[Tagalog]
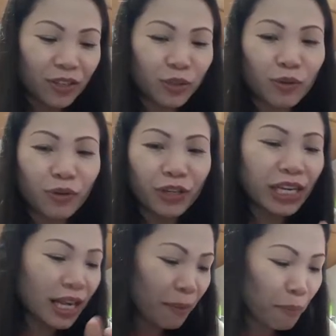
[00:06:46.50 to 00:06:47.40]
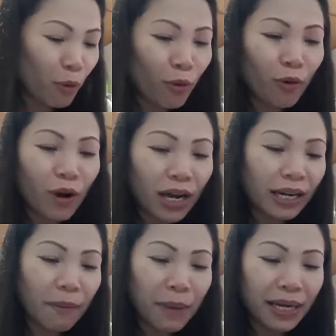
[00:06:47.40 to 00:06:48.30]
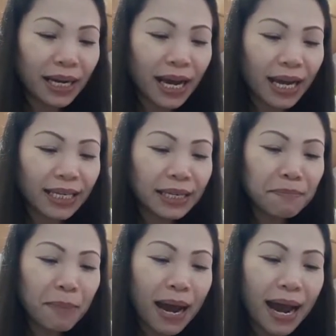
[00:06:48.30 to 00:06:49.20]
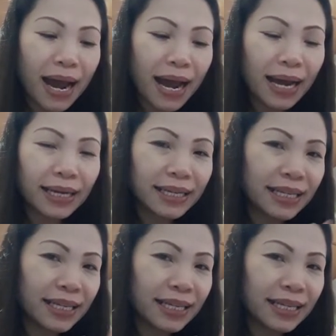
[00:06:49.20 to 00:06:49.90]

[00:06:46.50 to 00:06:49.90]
So, yan lang po ang laman ng aking bag.